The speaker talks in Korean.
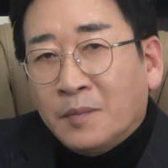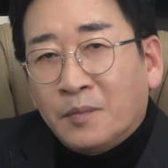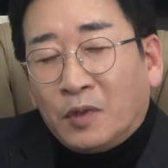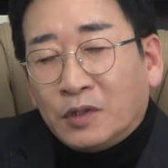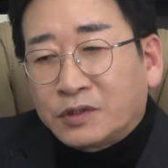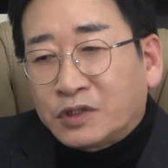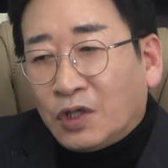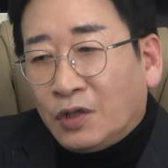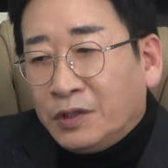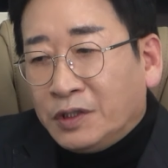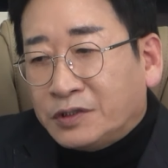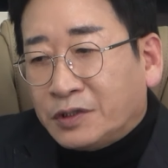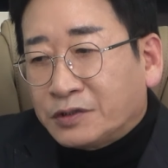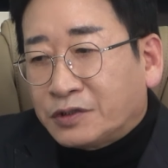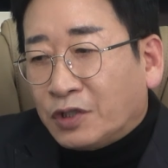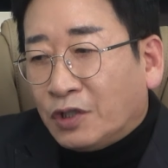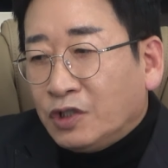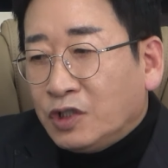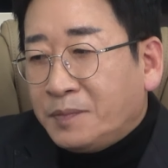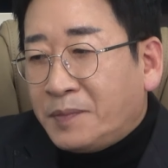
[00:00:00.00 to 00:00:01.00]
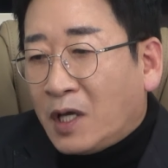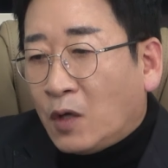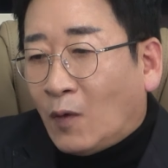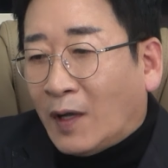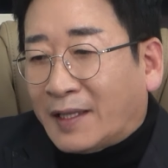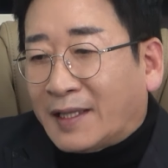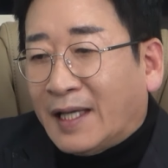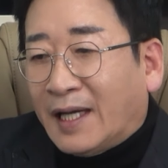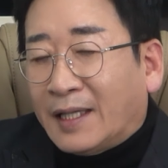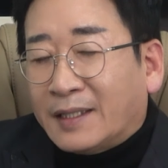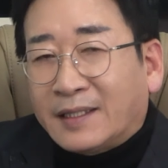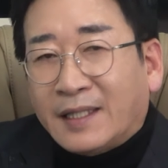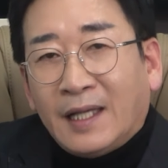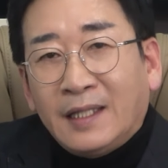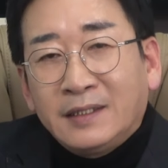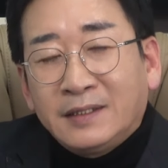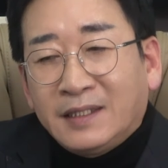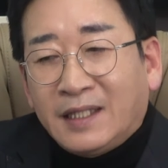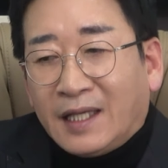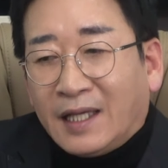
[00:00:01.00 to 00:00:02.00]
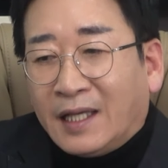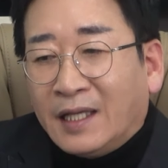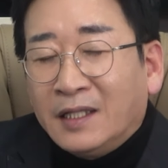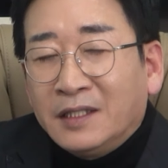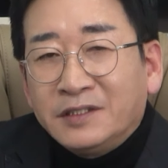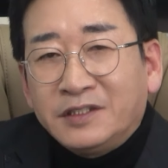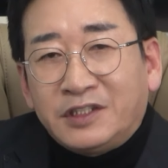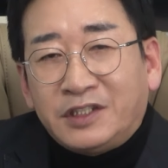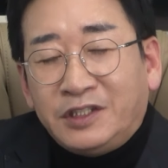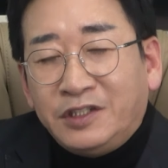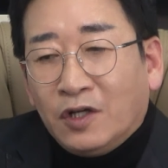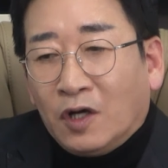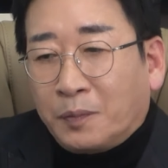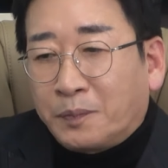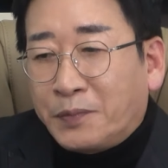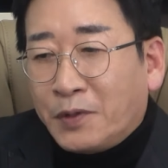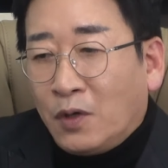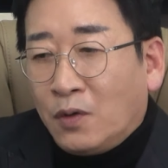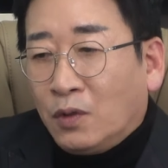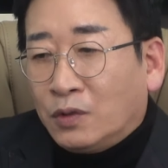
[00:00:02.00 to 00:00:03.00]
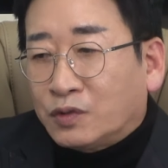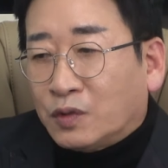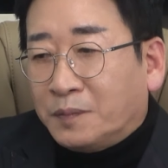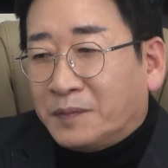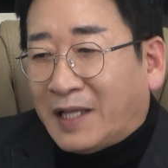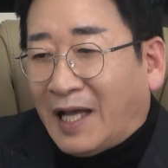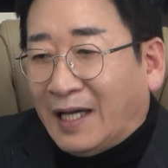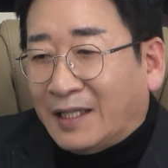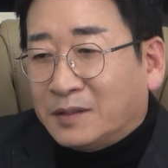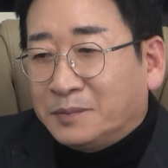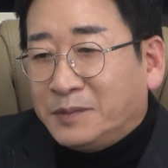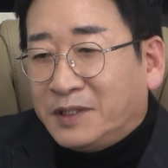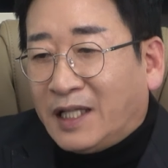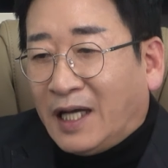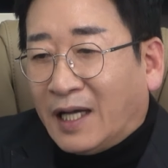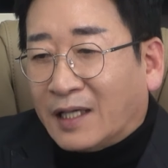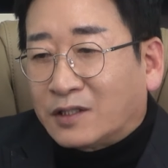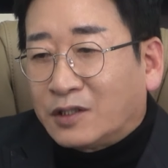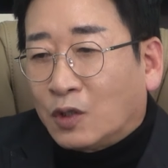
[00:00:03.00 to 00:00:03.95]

뭐 천에서 천이백 왔다 갔다 하는데 지역별로 좀 다릅니다.